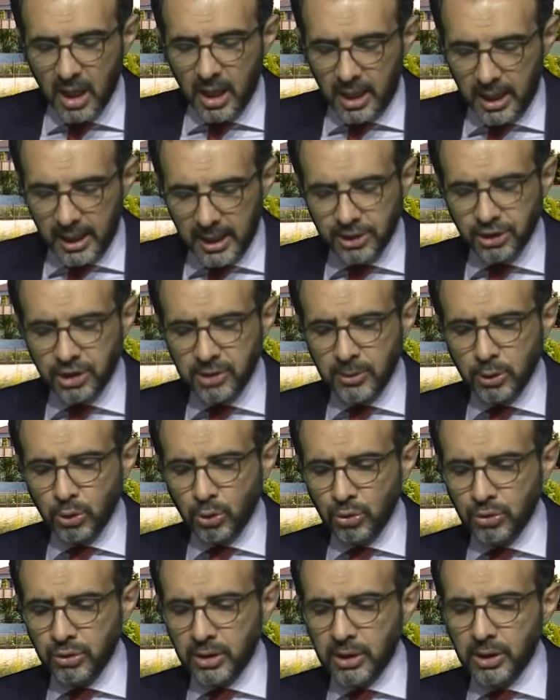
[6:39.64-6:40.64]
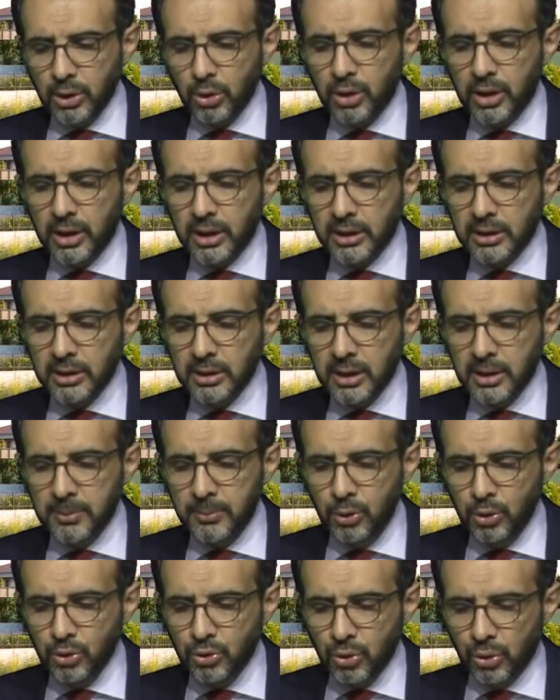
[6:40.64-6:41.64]
Araştırma sonuçlarına göre
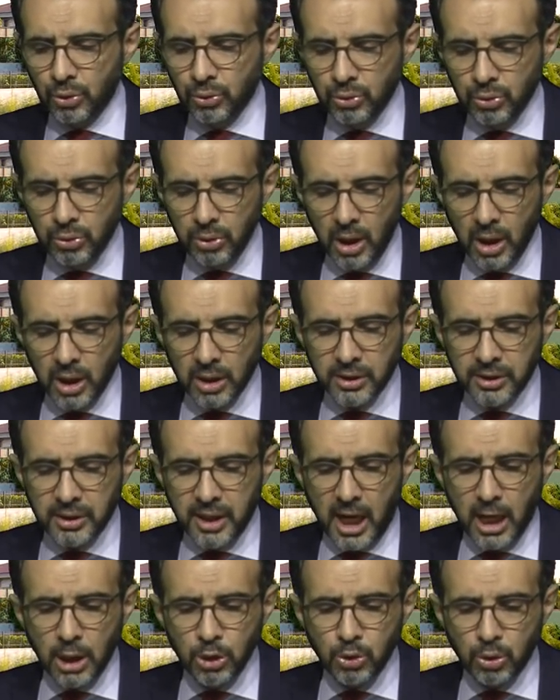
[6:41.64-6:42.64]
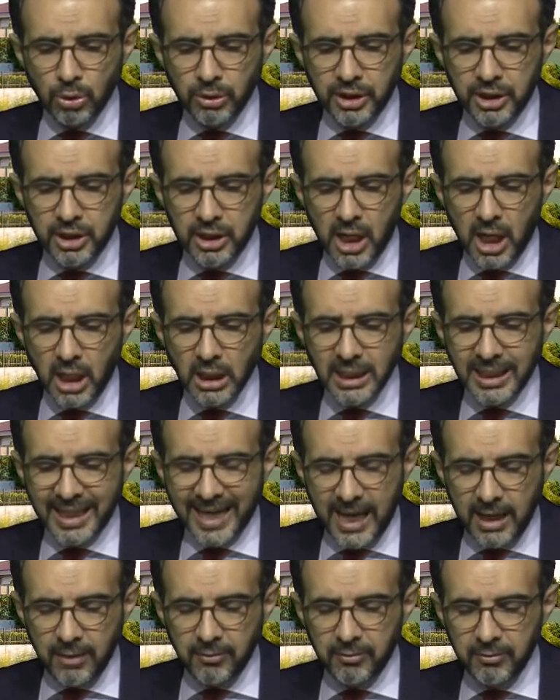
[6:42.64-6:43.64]
kadınların büyük çoğunluğu daha çok
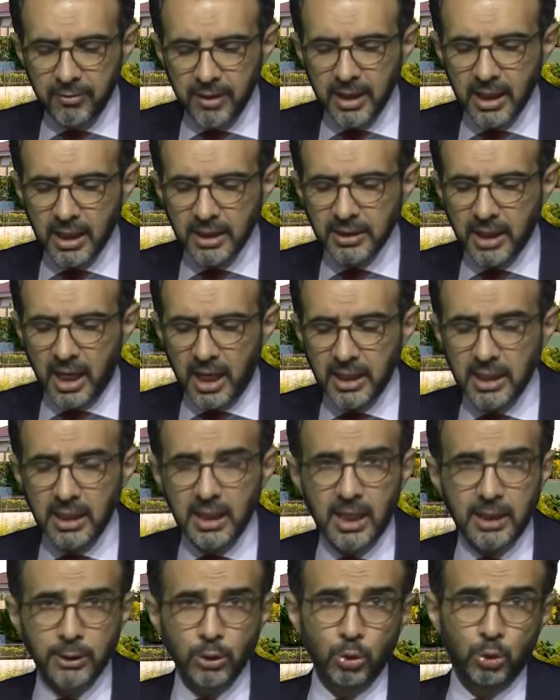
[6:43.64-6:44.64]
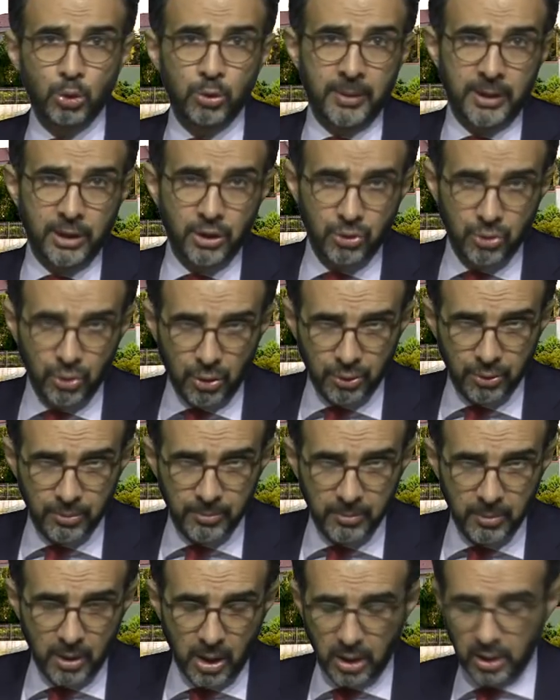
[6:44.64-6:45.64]
kiralık ev veya dairelerde oturmak istiyor.
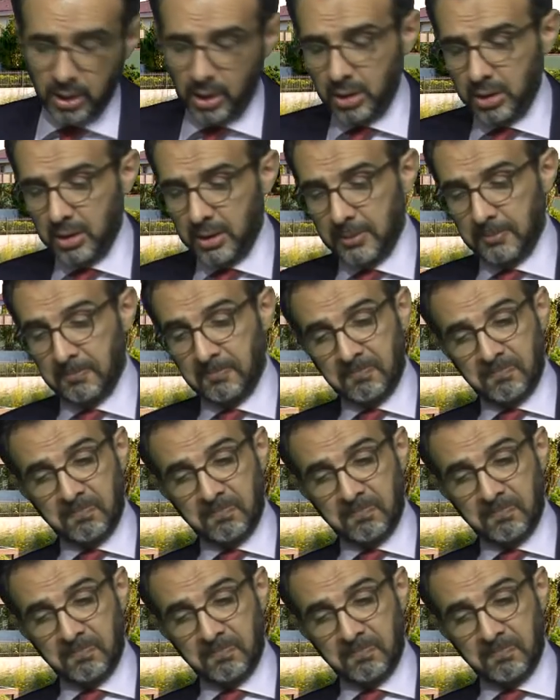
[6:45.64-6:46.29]
Allah Allah.